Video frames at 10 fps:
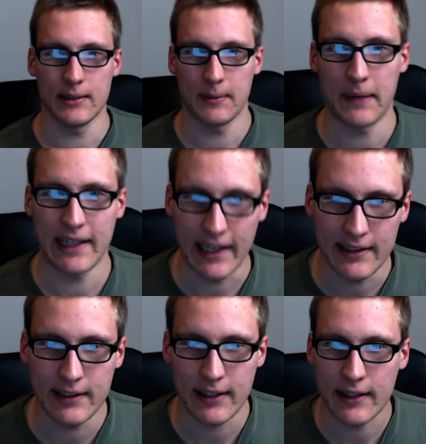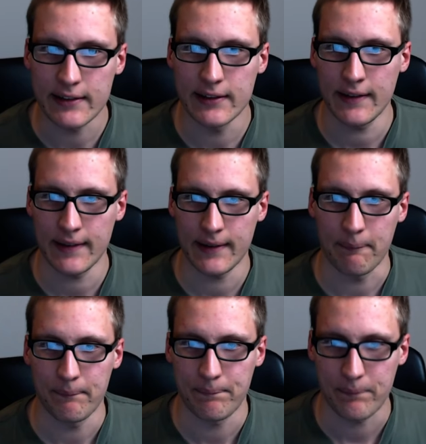mein Handy dran ist.
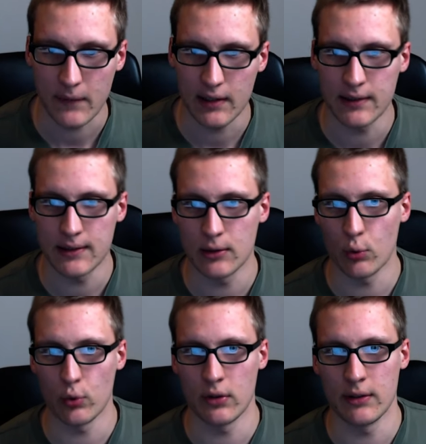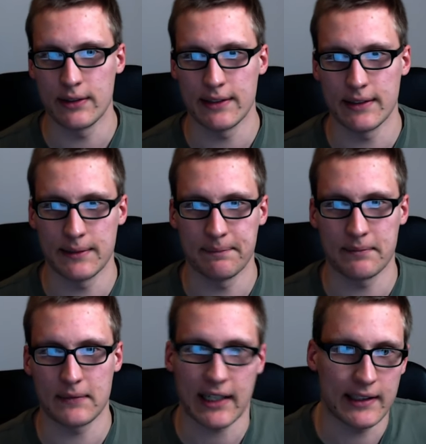Äh, und ähm,
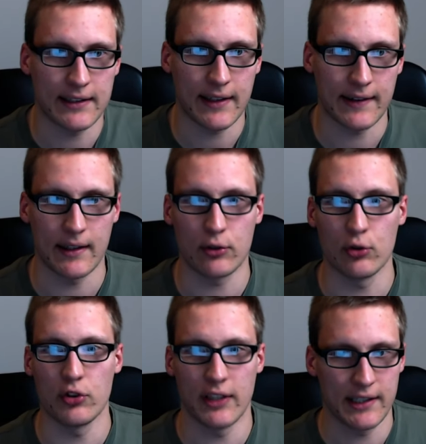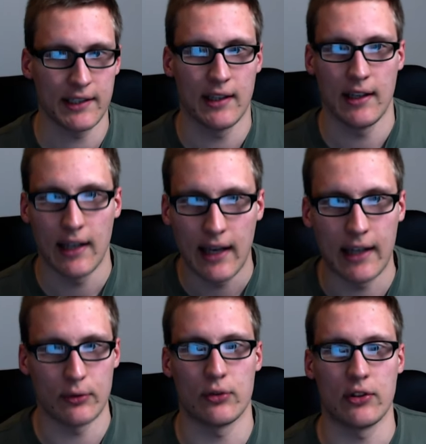dann kann ich das natürlich nicht
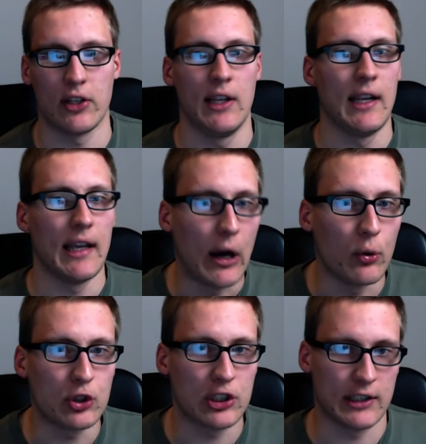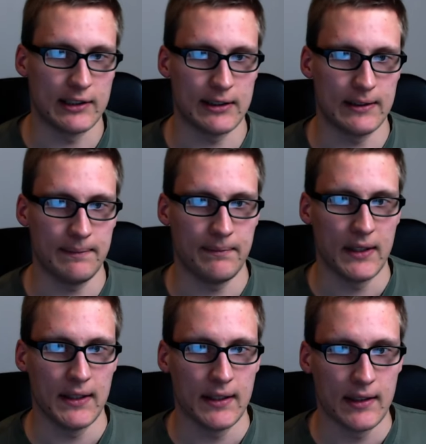an- und ausschalten.
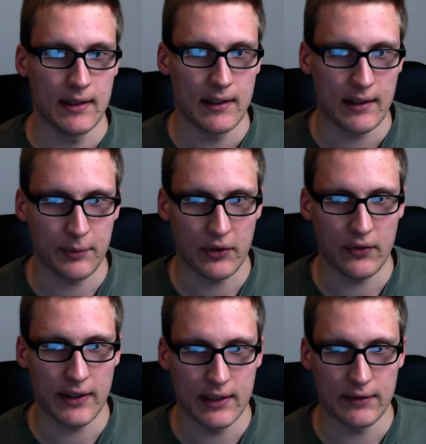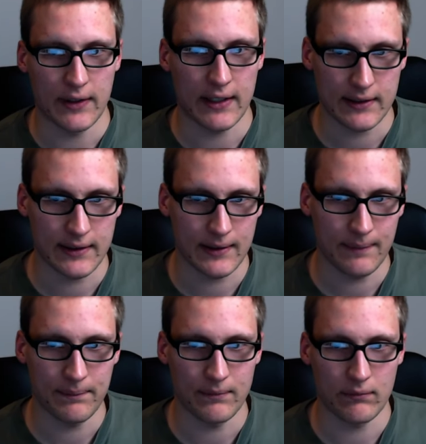Jetzt müssen wir hier warten,
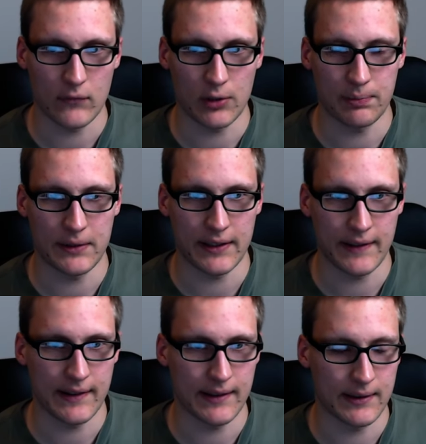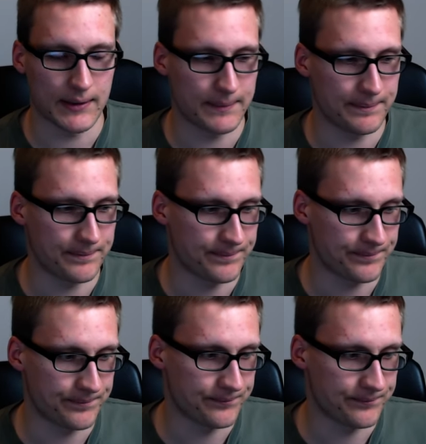ob das, ähm,